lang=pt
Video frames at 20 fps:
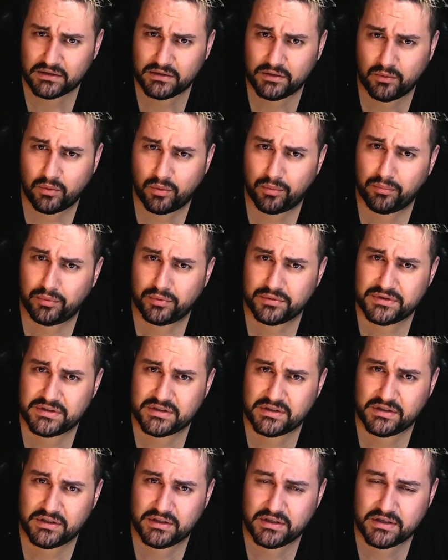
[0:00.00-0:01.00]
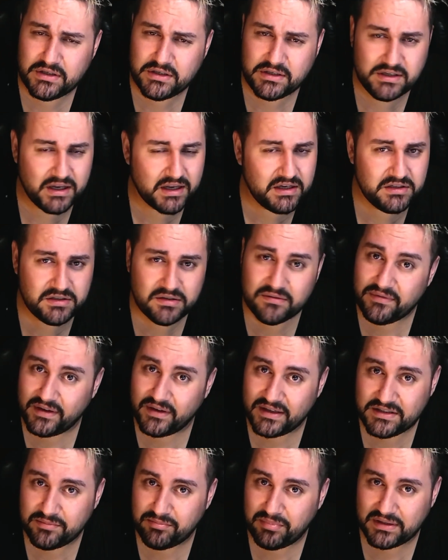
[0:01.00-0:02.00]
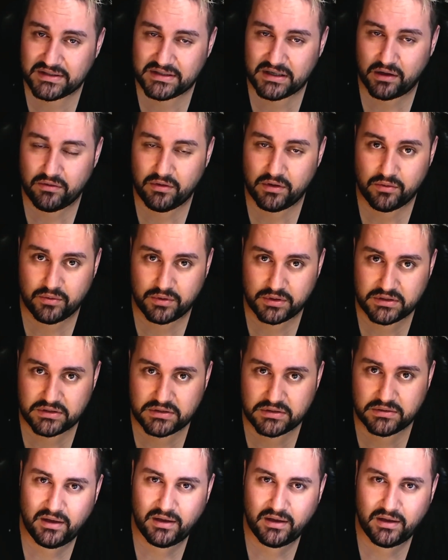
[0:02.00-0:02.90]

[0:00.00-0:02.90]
como se ninguém tivesse passado a noite.